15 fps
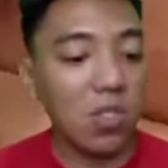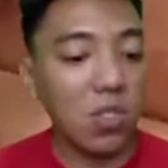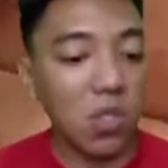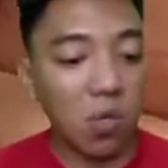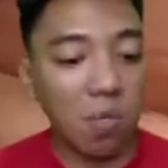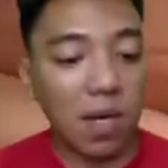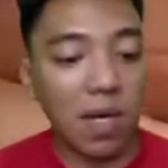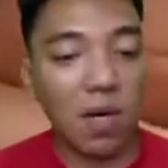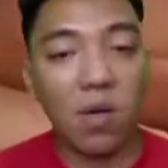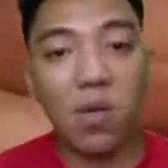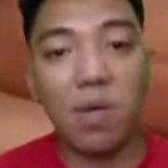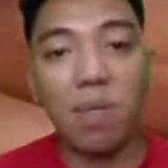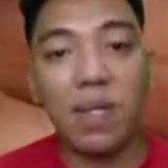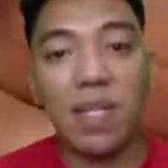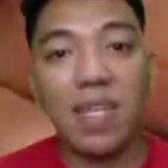coba
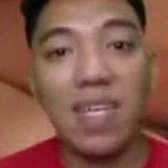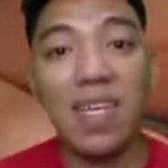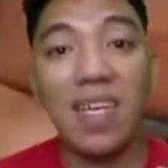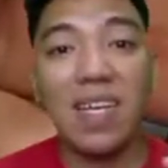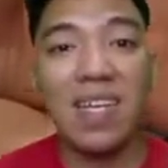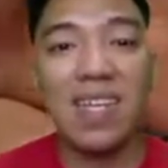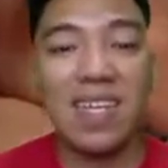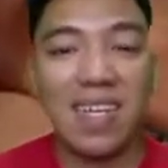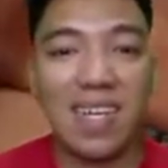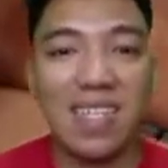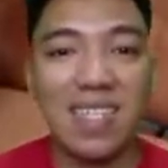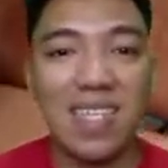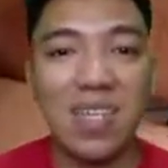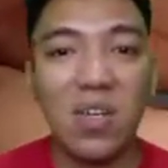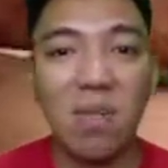kondom ini,
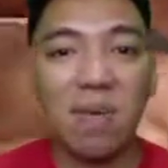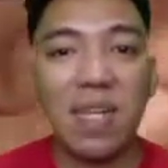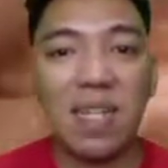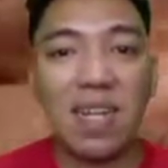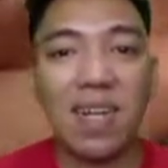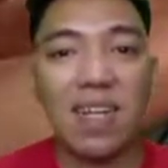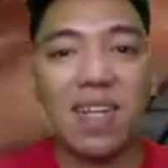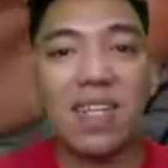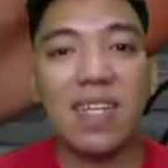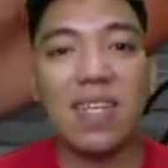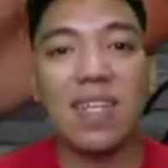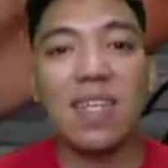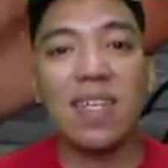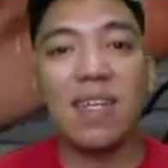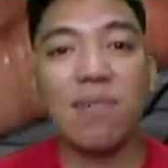kasih komentarnya
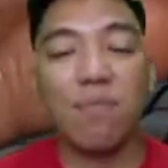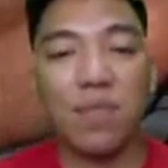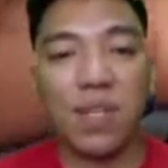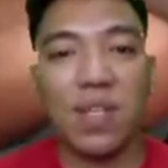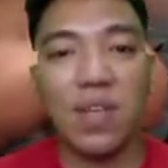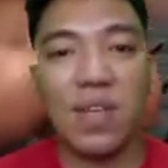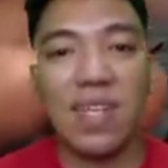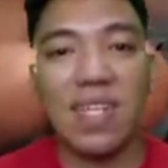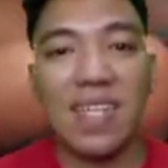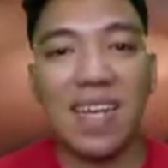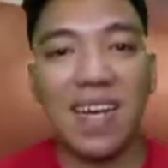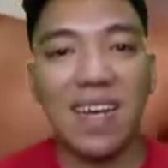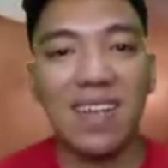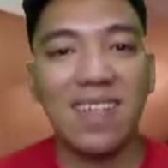di video ini ya.